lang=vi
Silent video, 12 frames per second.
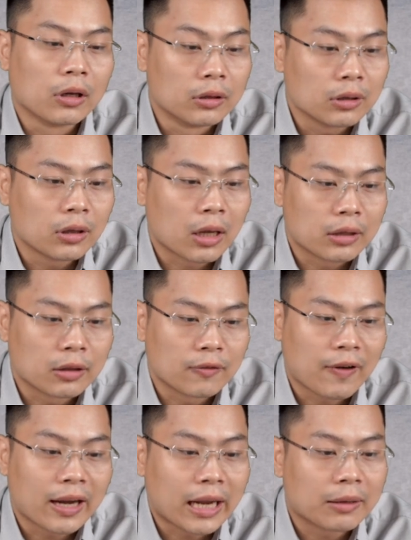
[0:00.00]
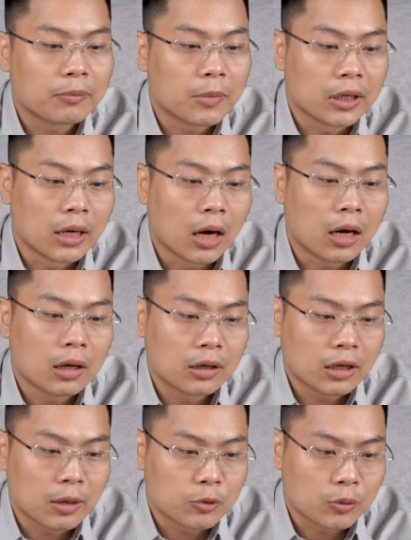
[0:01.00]
lớn là được finance bởi nợ
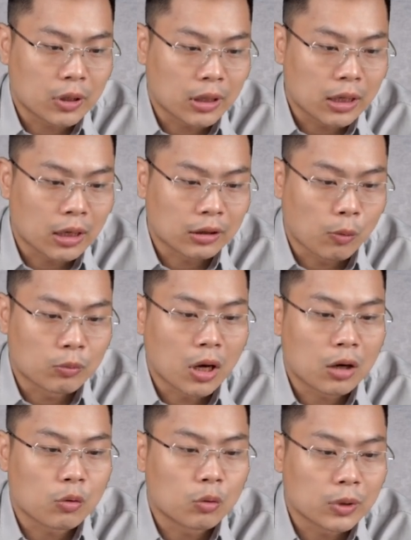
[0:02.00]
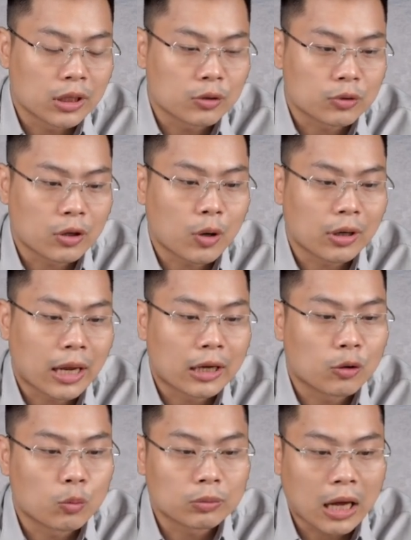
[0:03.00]
khi mà chúng ta thấy là tổng nợ của công ty trong giai đoạn này
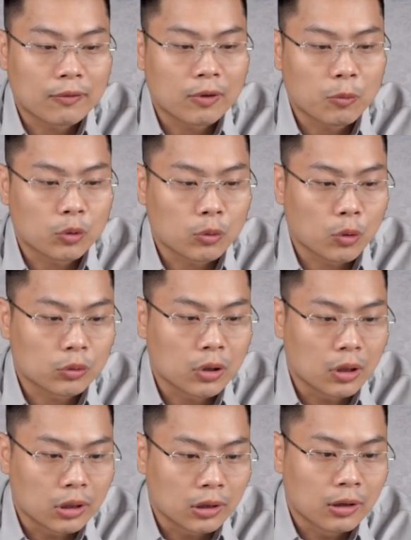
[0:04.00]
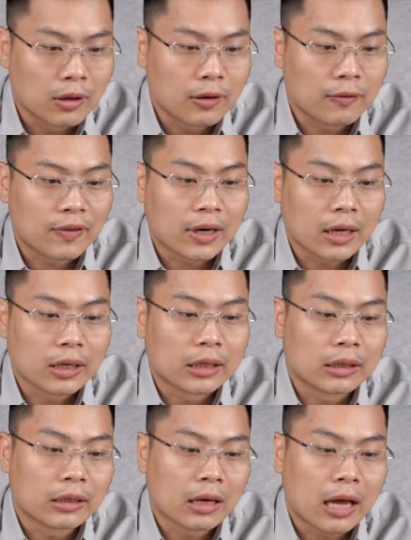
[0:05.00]
cũng tăng với một tốc độ tương ứng và đạt đỉnh
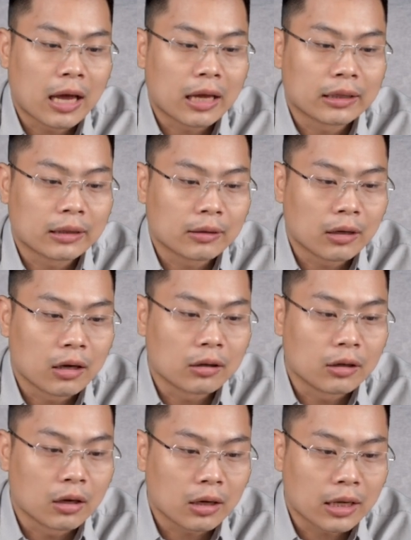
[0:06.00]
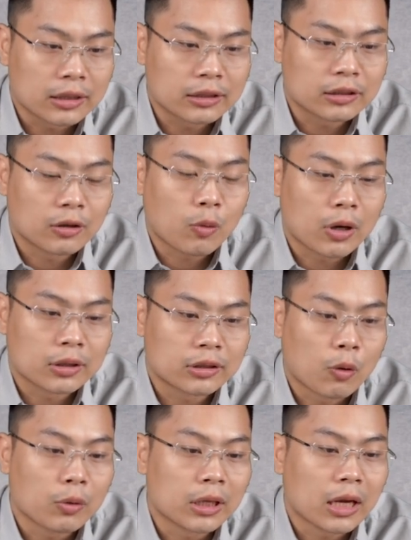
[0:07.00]
là ở ngưỡng là khoảng
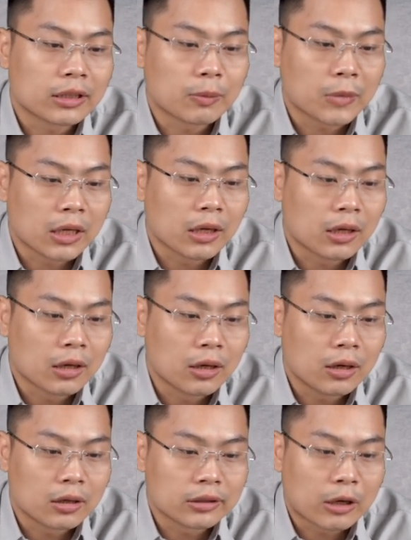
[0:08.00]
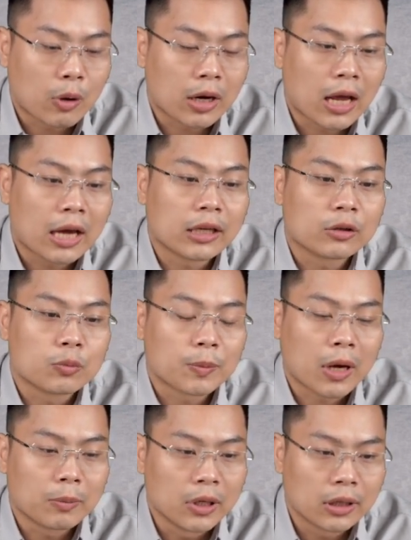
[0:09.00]
6.200 tỷ giai đoạn
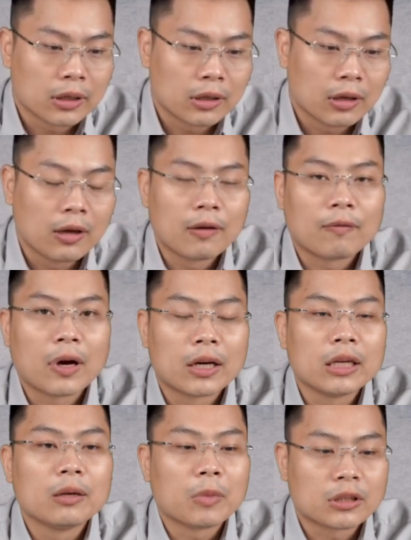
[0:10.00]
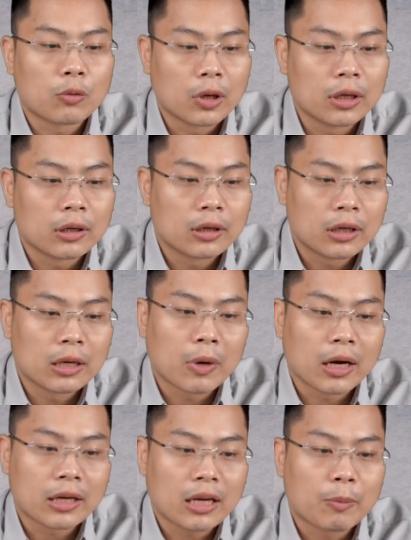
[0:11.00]
2020. Và khi mà sau đấy khi
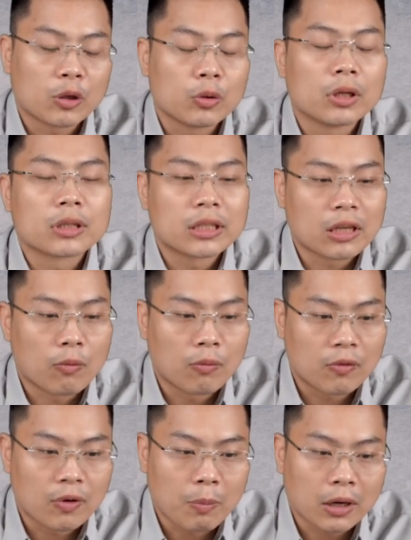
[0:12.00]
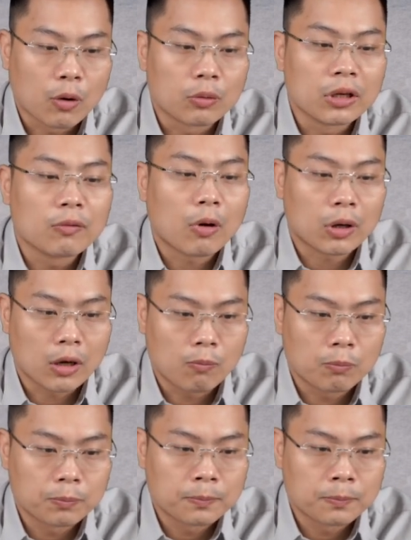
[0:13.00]
mà cái nhà máy thủy điện xây xong và bắt đầu đi vào hoạt động